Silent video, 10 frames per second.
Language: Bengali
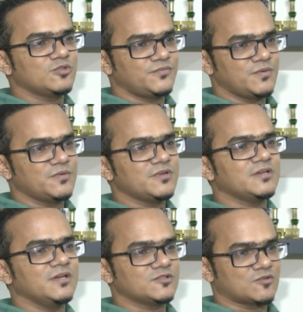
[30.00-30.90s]
অনন্য
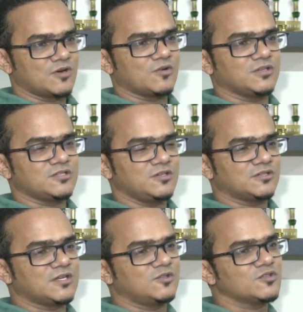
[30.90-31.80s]
মামুন ভাই তার
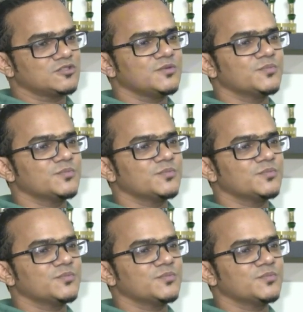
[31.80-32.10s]
স্টাইলে অট্ট